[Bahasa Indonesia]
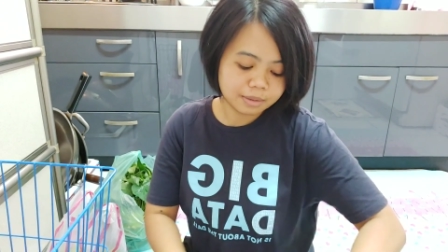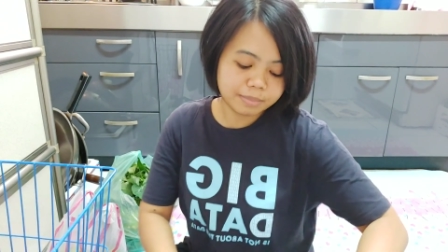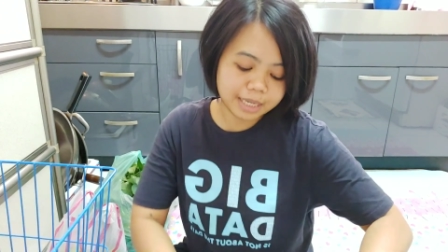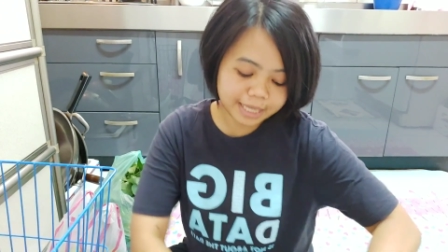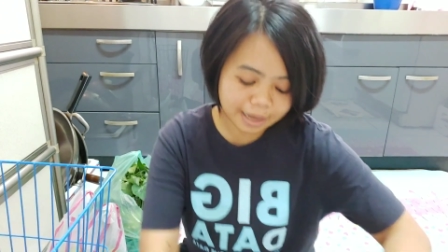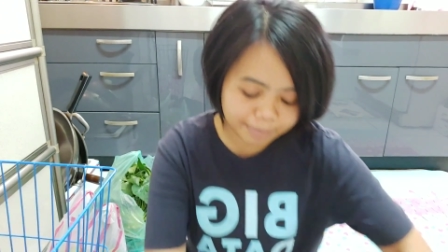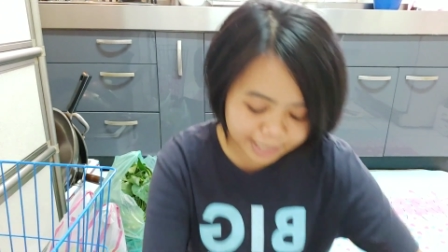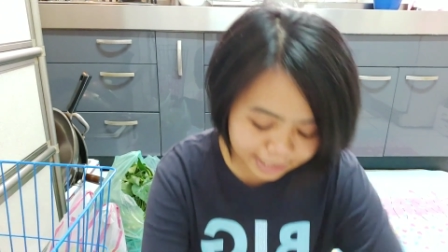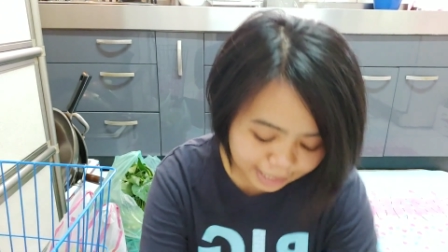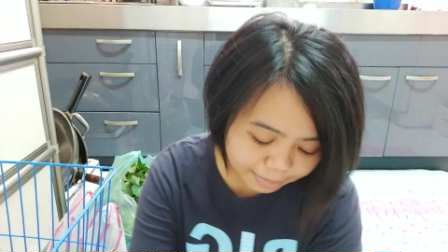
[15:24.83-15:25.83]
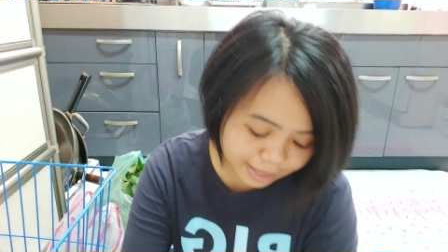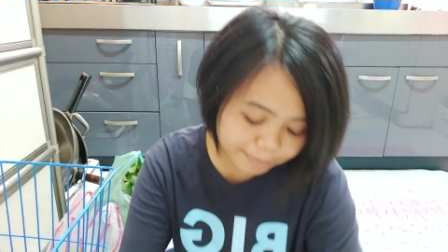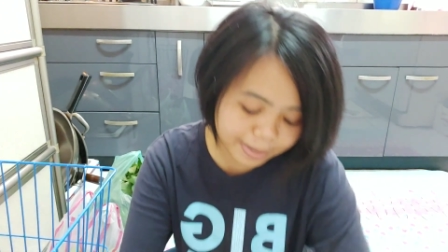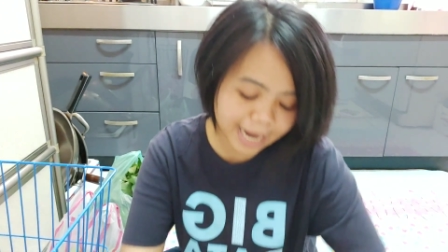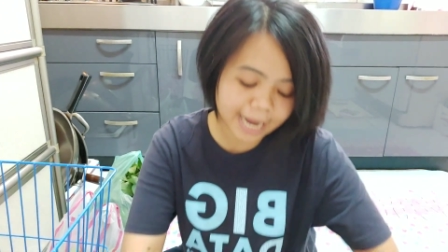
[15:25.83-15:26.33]
beli apa ini namanya
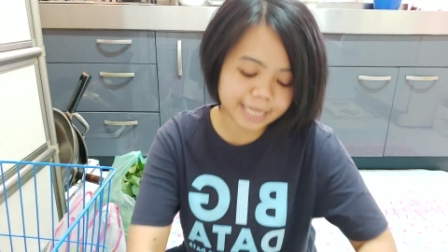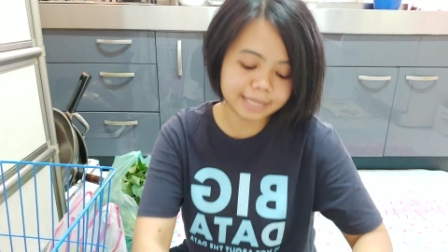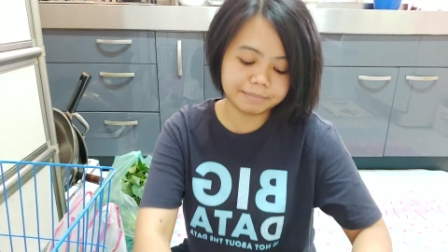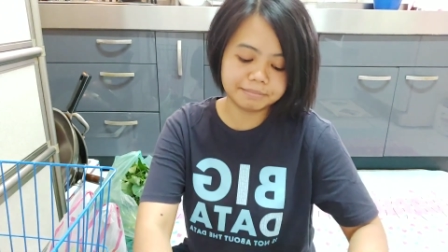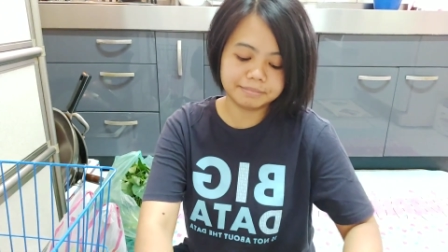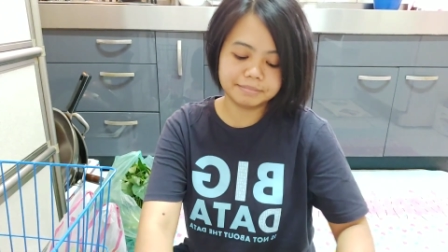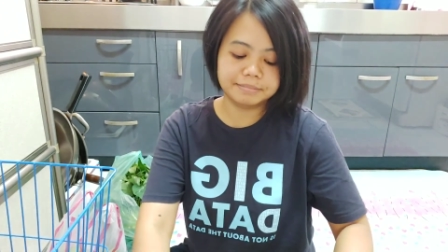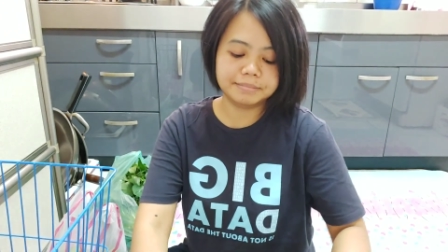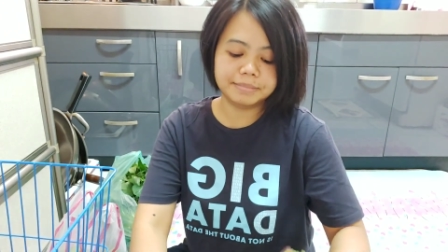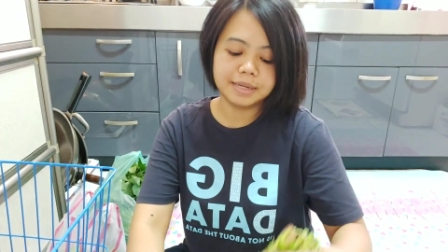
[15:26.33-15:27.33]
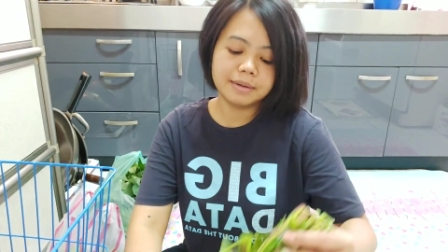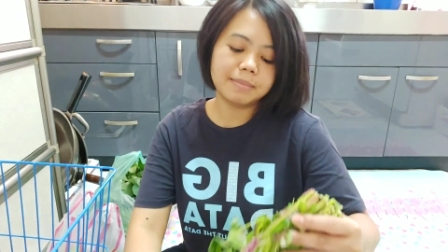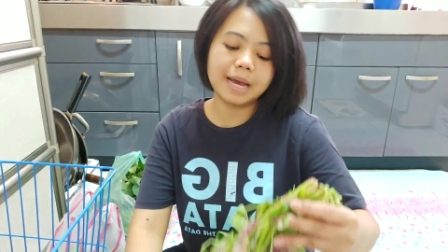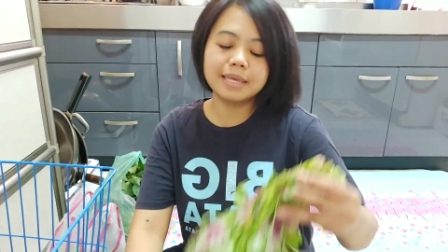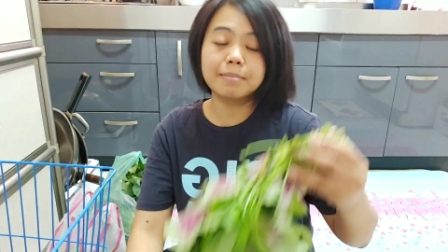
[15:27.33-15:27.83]
bayam
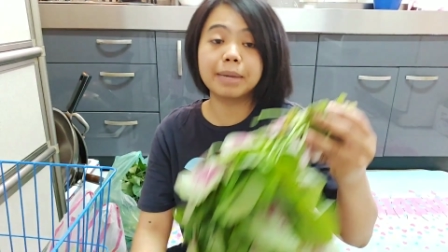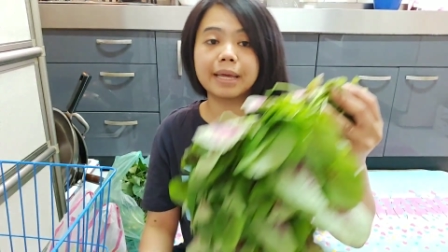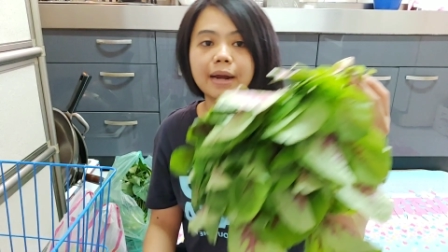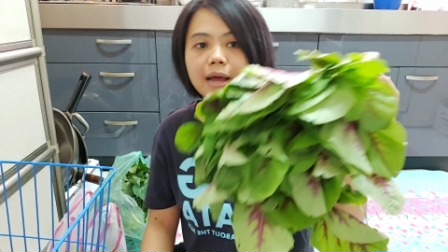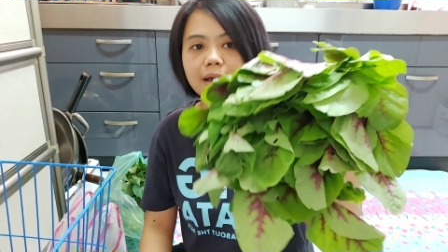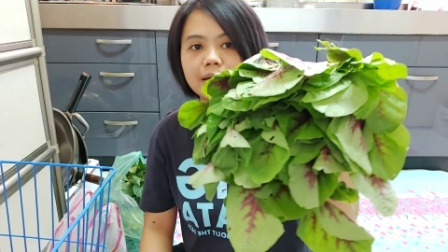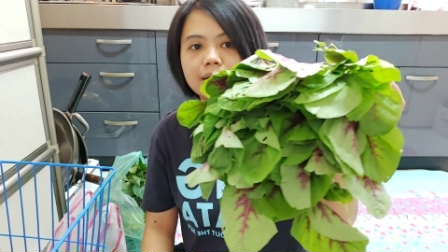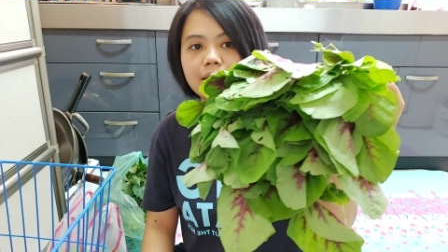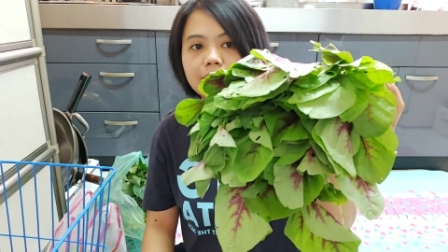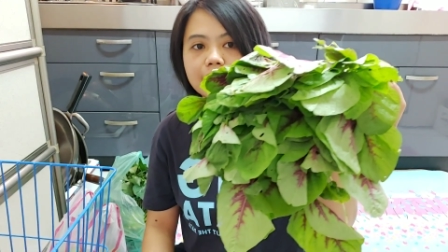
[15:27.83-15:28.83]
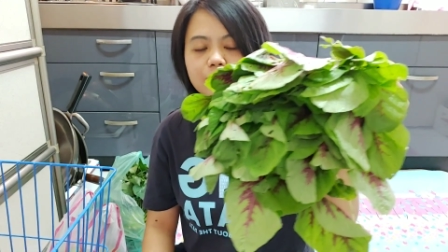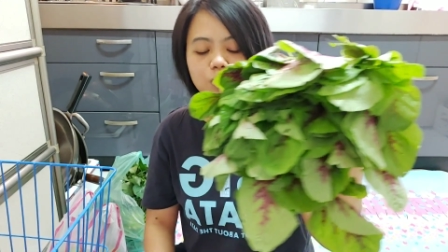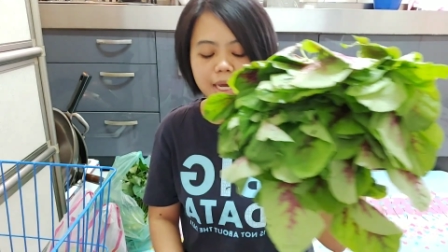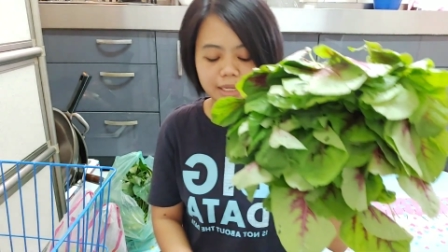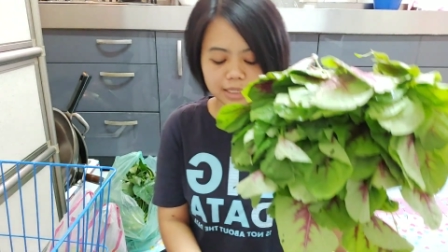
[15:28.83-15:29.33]
bayam merah ada
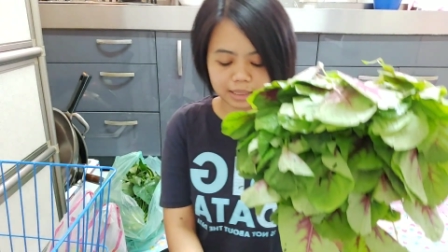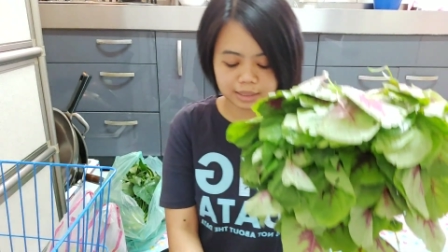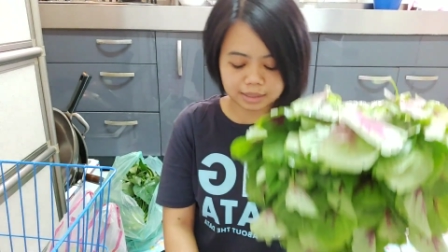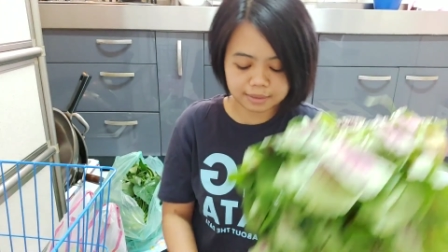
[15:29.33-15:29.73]
dua ikat